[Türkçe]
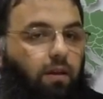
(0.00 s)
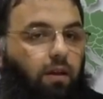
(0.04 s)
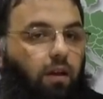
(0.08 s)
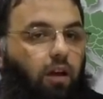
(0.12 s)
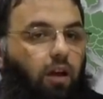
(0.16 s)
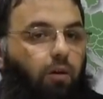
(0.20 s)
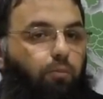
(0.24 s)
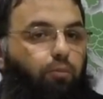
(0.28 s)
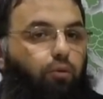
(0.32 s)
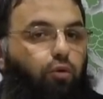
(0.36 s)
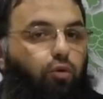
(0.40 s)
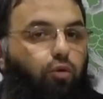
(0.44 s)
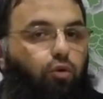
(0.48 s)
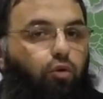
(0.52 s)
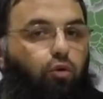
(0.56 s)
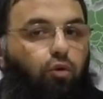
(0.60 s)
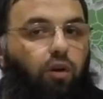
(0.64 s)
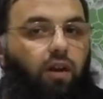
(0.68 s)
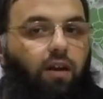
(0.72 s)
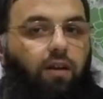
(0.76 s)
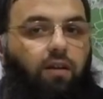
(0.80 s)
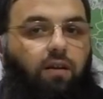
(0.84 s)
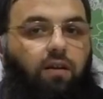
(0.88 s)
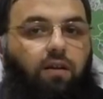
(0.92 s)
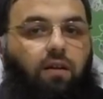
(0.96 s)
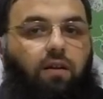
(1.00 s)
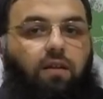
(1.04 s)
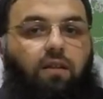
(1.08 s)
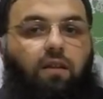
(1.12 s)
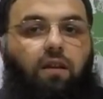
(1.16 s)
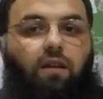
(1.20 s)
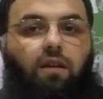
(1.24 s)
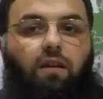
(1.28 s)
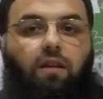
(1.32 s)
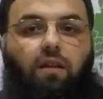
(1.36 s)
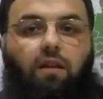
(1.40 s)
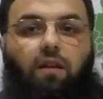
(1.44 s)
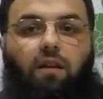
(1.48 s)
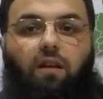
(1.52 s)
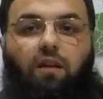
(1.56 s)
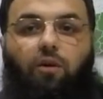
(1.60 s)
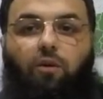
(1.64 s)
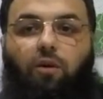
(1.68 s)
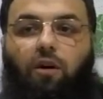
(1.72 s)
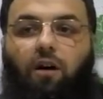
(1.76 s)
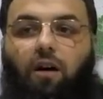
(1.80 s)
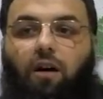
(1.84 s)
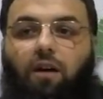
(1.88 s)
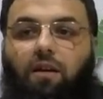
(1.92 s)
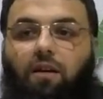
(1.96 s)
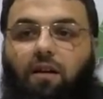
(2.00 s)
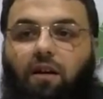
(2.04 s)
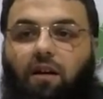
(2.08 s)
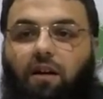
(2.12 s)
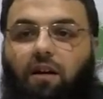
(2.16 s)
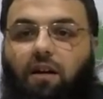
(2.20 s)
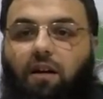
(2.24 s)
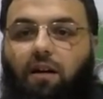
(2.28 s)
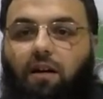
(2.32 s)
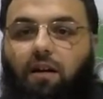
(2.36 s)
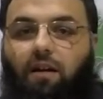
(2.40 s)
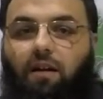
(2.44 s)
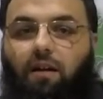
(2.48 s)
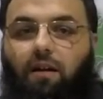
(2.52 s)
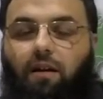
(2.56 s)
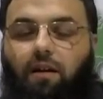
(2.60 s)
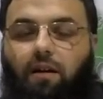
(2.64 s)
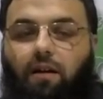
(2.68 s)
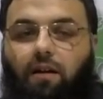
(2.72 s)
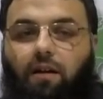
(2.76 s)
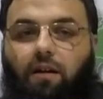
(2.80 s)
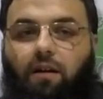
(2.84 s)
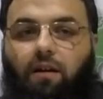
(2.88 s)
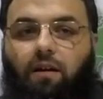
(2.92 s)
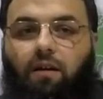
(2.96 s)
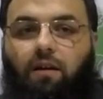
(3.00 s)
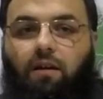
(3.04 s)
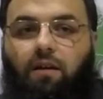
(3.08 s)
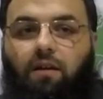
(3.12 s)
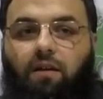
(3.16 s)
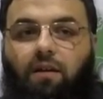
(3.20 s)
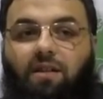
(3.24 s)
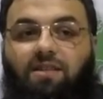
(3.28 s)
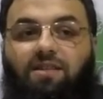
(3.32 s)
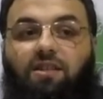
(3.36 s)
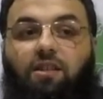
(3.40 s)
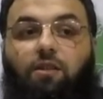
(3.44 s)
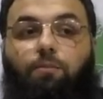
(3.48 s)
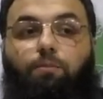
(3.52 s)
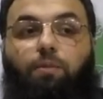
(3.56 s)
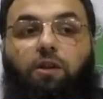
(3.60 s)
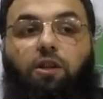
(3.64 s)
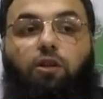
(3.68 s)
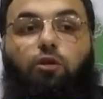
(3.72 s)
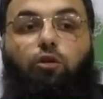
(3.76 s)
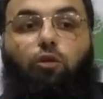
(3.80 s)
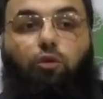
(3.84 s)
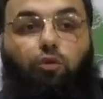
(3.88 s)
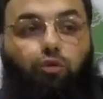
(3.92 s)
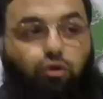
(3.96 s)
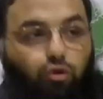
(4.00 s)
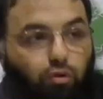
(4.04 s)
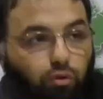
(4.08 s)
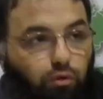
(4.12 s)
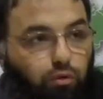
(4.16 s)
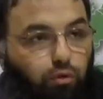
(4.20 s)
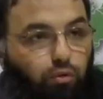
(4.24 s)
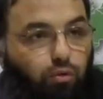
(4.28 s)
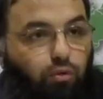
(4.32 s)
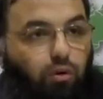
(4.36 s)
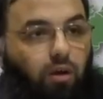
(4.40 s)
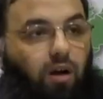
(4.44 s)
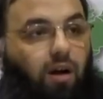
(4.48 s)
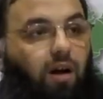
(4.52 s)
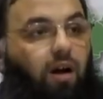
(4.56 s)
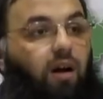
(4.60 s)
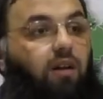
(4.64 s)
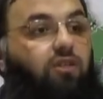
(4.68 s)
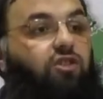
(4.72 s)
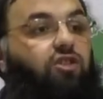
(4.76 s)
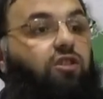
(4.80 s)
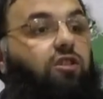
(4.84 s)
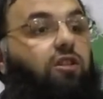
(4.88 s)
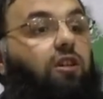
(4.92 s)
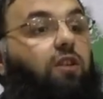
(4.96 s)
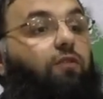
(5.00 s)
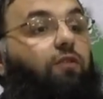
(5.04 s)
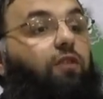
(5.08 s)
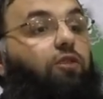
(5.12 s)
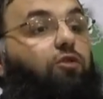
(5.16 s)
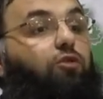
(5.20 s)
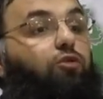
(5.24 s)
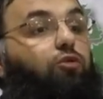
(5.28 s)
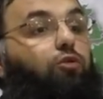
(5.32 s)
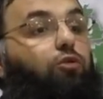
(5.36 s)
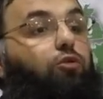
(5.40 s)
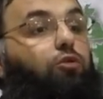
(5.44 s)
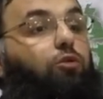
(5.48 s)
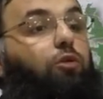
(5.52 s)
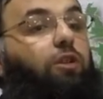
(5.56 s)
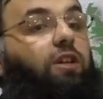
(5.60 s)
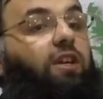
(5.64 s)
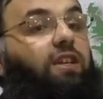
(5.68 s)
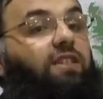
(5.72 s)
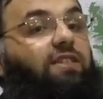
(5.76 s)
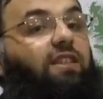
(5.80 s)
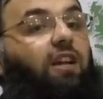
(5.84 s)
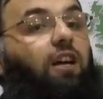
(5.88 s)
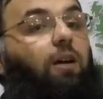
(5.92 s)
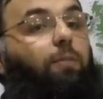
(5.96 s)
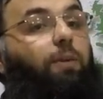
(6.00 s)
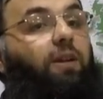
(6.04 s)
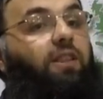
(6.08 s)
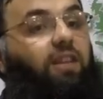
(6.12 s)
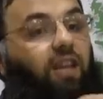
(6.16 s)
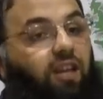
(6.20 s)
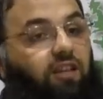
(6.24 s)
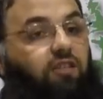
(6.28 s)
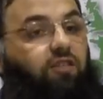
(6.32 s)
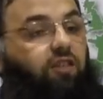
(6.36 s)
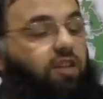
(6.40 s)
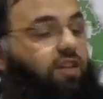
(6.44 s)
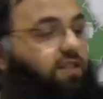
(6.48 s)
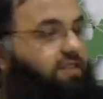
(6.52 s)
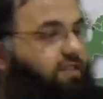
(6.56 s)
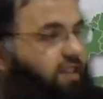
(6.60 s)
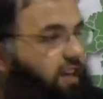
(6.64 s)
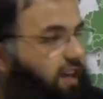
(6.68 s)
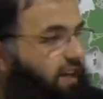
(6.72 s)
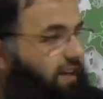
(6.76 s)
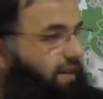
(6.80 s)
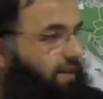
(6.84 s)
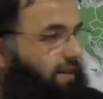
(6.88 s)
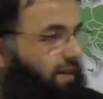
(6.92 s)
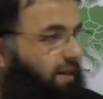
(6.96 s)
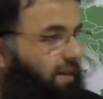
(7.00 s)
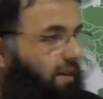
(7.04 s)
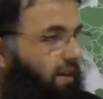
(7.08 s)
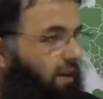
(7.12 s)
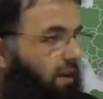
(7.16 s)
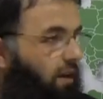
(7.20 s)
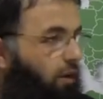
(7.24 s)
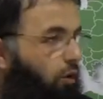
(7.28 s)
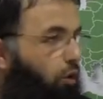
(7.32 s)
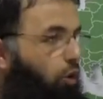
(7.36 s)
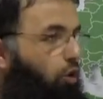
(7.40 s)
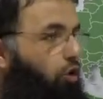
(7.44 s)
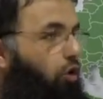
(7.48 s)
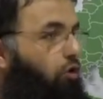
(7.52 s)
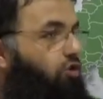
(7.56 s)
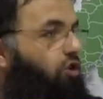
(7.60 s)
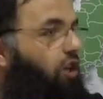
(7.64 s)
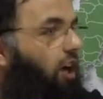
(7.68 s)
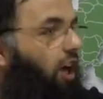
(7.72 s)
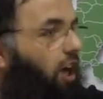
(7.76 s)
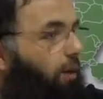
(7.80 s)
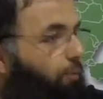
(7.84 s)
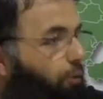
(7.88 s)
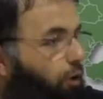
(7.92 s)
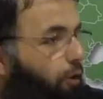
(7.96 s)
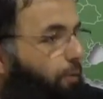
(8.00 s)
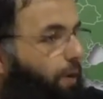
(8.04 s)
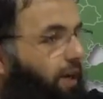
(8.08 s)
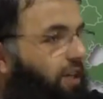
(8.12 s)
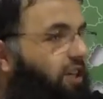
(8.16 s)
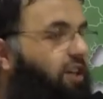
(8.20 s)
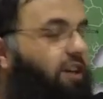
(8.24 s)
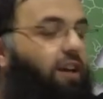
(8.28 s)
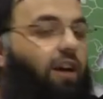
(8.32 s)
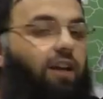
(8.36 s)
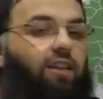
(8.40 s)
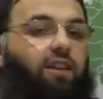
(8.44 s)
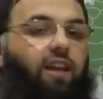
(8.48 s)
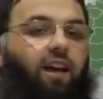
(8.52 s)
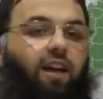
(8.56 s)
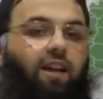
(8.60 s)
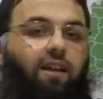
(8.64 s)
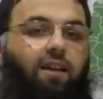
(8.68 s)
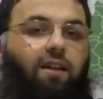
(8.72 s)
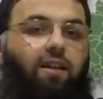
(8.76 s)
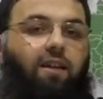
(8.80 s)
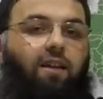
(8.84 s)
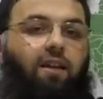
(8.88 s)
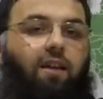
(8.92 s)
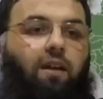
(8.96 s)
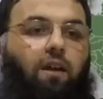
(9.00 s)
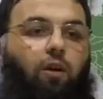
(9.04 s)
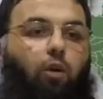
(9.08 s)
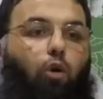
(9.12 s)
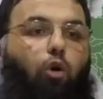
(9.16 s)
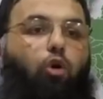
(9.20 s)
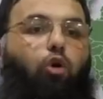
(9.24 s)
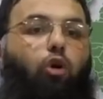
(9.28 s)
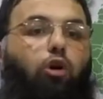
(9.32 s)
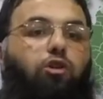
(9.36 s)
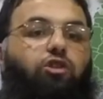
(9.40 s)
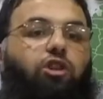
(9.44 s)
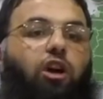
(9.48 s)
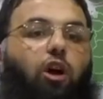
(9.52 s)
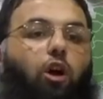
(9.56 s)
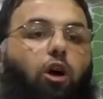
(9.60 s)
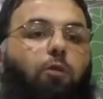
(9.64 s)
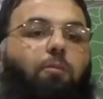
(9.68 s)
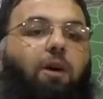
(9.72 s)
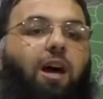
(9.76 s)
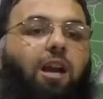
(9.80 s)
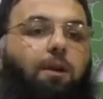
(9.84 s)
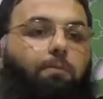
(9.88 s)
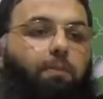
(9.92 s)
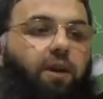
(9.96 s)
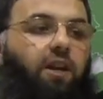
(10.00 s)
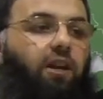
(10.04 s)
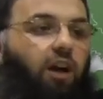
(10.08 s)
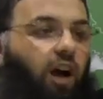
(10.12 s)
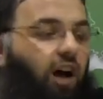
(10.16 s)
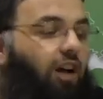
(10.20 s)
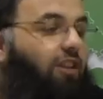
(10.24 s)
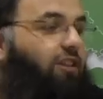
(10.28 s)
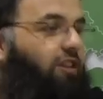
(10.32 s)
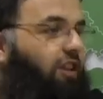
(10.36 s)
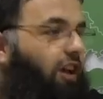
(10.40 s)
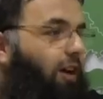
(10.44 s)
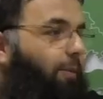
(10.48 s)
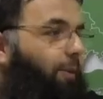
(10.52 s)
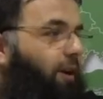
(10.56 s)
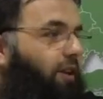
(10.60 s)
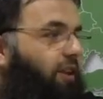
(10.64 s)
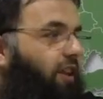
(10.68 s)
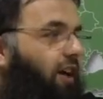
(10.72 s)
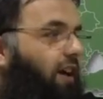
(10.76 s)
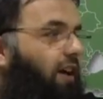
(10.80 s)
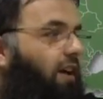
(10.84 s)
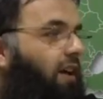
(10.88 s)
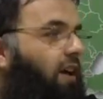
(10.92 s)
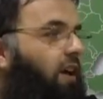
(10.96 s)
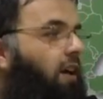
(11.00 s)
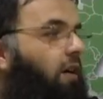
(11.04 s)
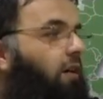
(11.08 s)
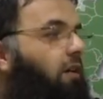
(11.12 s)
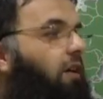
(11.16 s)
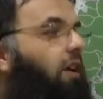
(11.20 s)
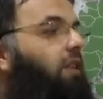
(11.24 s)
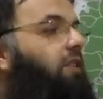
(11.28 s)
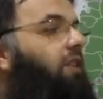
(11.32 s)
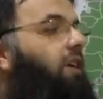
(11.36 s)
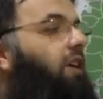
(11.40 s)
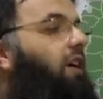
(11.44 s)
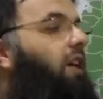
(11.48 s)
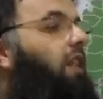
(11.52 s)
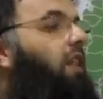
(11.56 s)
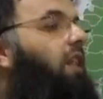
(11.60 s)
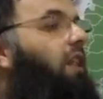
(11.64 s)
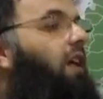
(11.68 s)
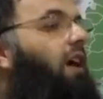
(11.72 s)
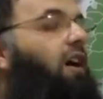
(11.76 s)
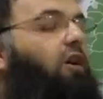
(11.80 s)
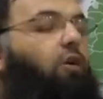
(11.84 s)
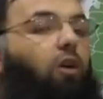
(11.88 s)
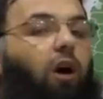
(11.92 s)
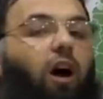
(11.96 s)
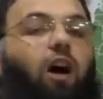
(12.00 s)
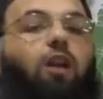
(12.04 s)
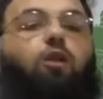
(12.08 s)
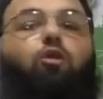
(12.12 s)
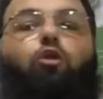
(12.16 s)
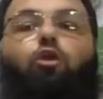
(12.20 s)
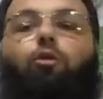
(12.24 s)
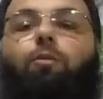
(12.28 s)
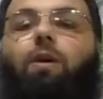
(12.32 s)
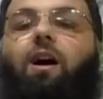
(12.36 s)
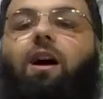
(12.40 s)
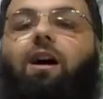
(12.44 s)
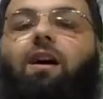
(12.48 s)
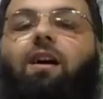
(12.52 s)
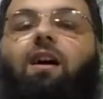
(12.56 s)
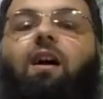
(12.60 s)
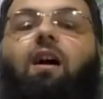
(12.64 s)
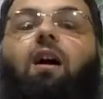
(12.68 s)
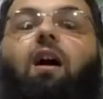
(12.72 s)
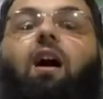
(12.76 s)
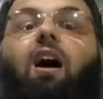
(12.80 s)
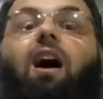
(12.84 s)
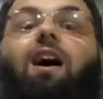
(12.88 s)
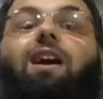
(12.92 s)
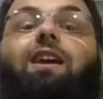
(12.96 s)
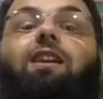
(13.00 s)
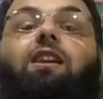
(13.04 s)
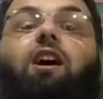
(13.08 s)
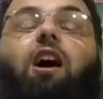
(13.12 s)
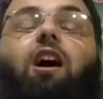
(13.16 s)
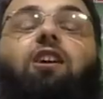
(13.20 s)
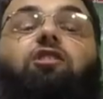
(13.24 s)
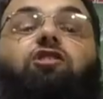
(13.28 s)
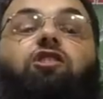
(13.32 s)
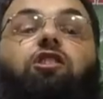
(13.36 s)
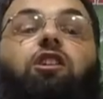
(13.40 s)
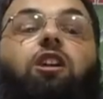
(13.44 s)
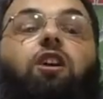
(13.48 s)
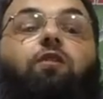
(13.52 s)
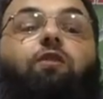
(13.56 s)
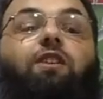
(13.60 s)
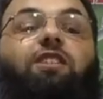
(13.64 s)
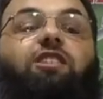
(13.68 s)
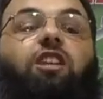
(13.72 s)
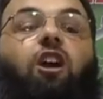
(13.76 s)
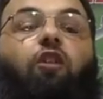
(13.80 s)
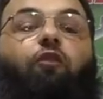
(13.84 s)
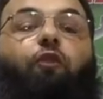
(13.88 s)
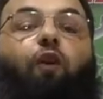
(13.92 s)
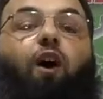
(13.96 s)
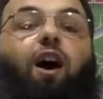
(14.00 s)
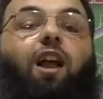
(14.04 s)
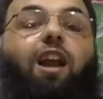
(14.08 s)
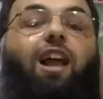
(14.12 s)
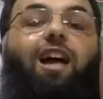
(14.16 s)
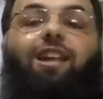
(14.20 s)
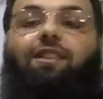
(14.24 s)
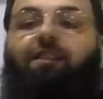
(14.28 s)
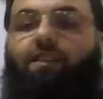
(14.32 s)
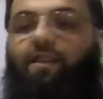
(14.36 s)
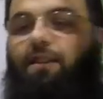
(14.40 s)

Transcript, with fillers: Ebu Hureyre radıyallahu anha nasıl bir yoksulluk, açlık ve susuzluk isabet ettiyse o koca Ebu Bekir'e de o koca Ömer bin Hattab'a da radıyallahu anhuma aynı açlık ve sefalet